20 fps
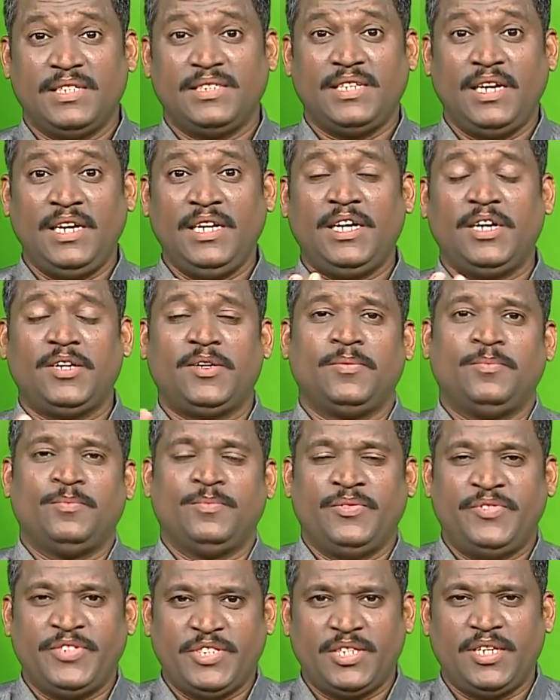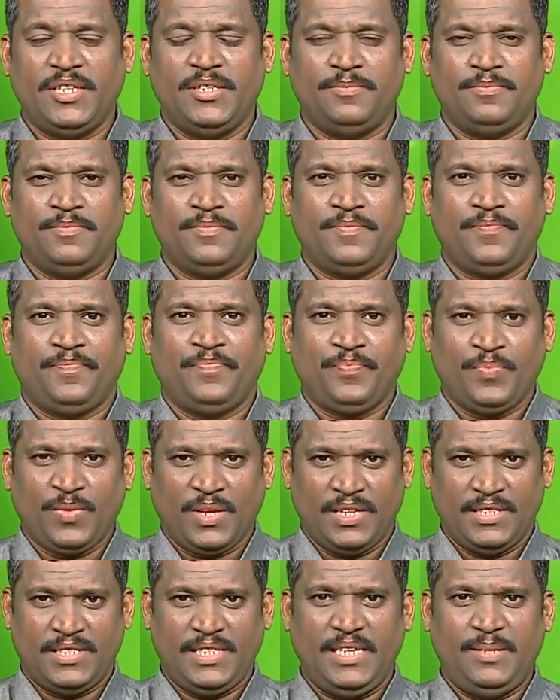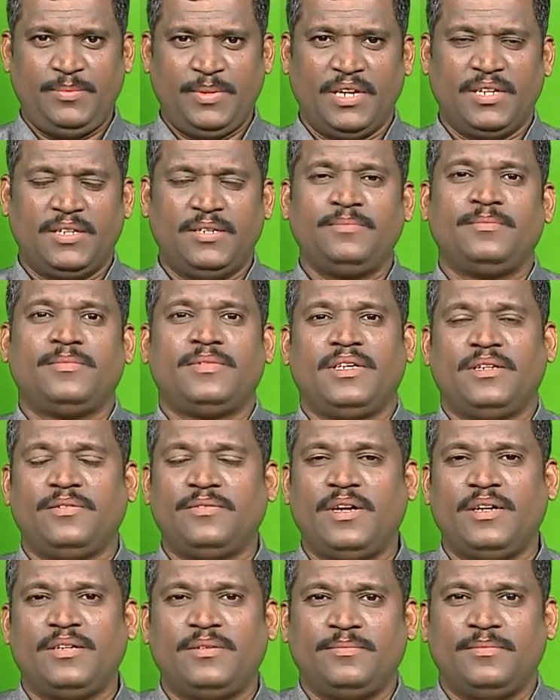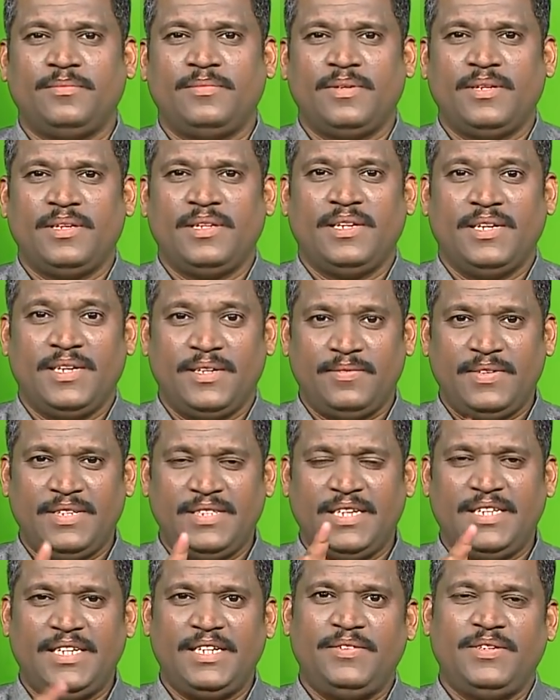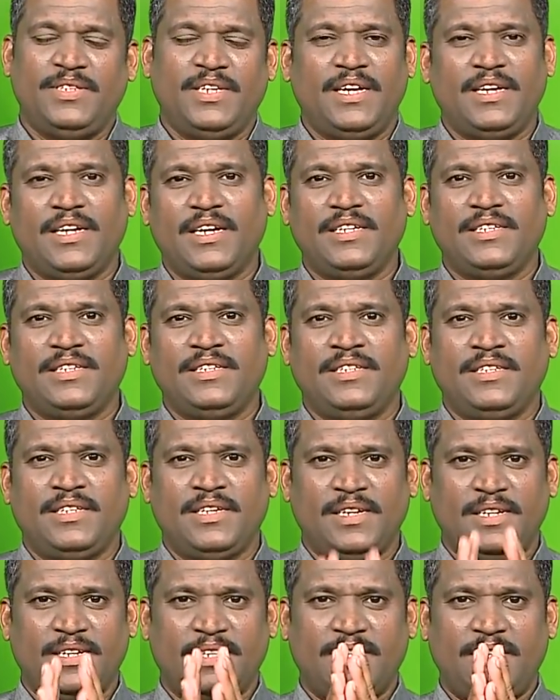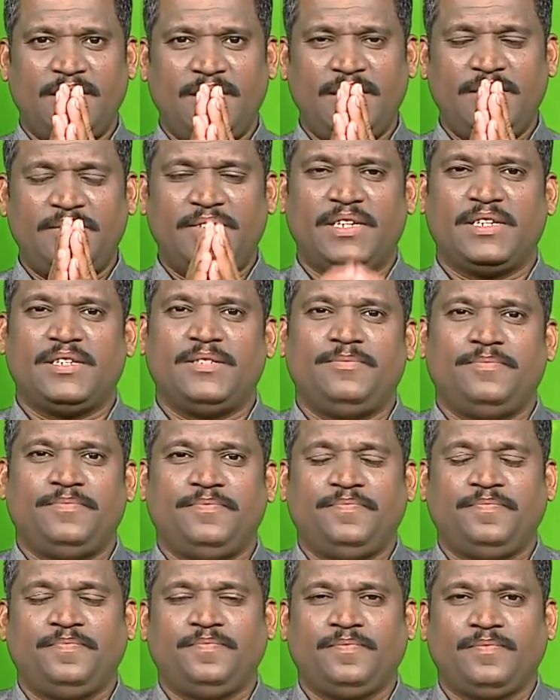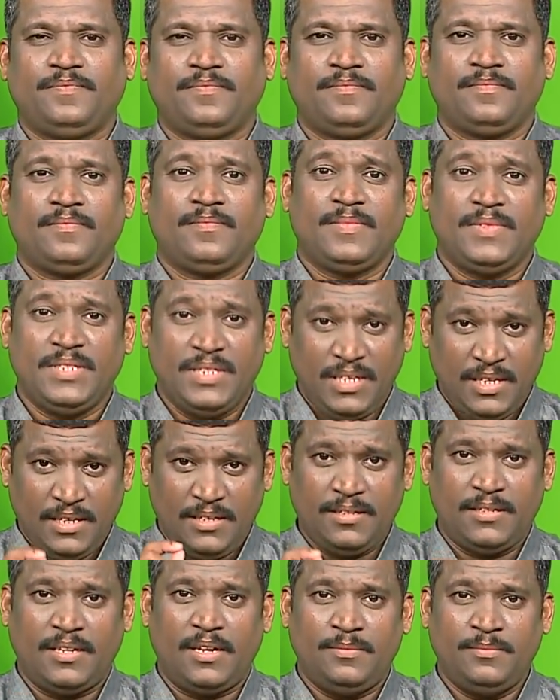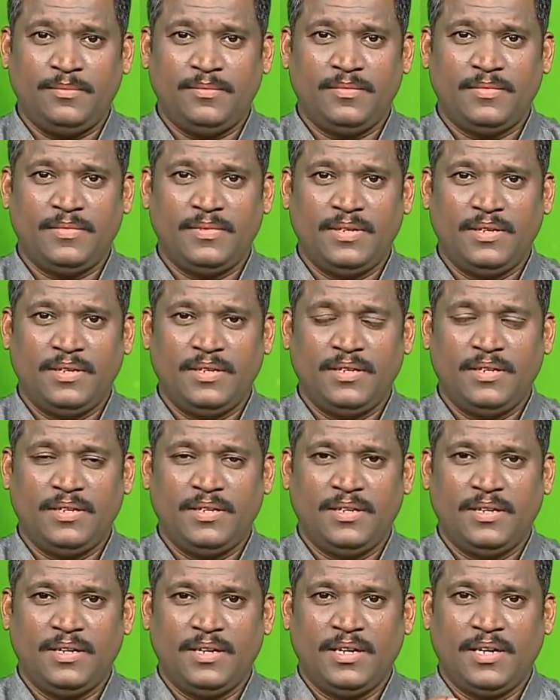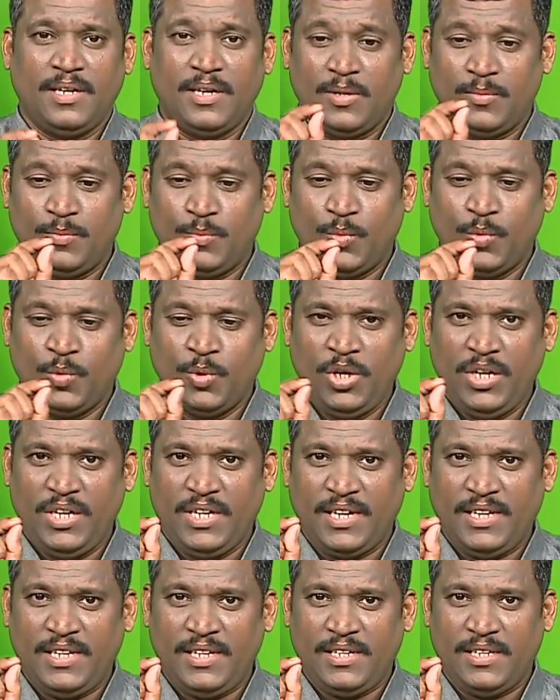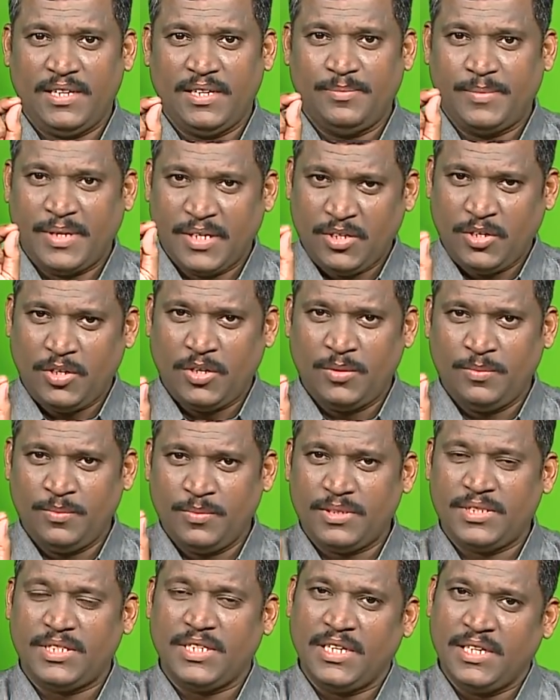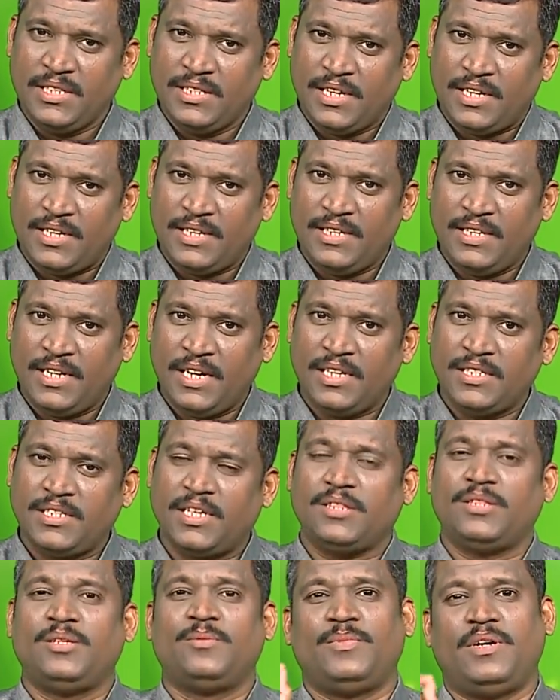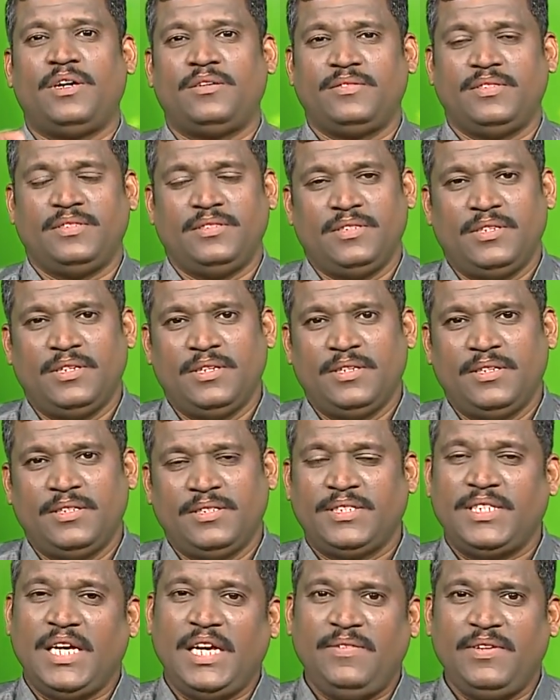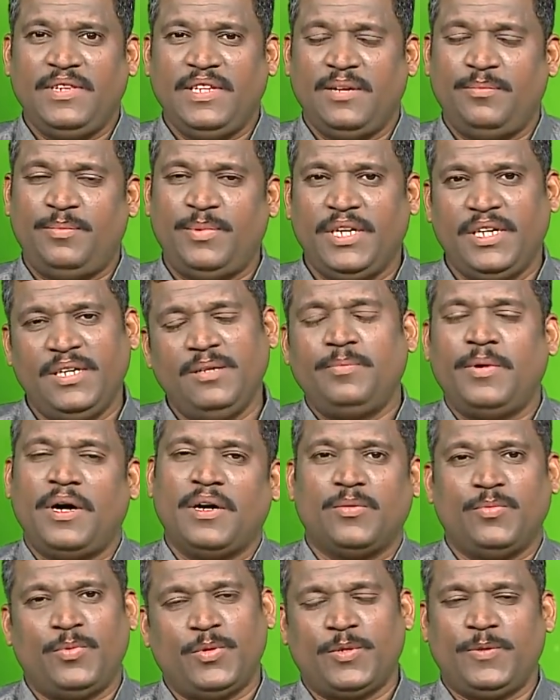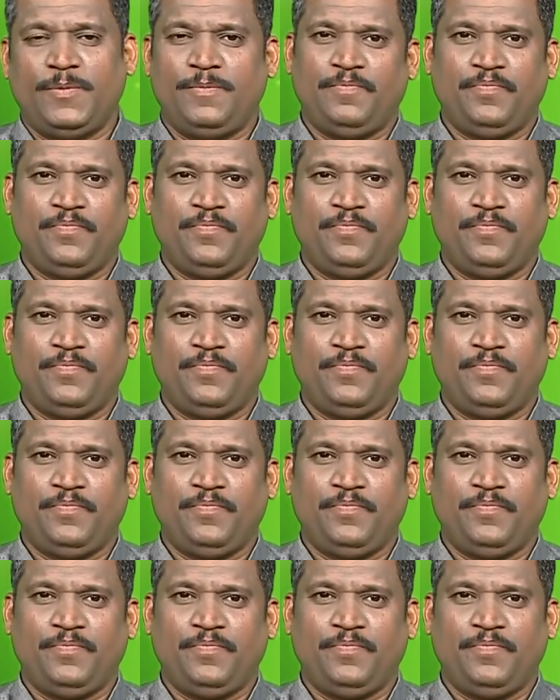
செழிக்கட்டும் விவசாயம் சீர்படட்டும் நிர்வாகம் வேந்த டிவி நேர்களுக்கு காலை வணக்கம் இன்று நாம் மூலிகை மற்றும் சிறுதானிய சத்துமாவு செய்வது எப்படின்னு பார்க்க போகிறோம்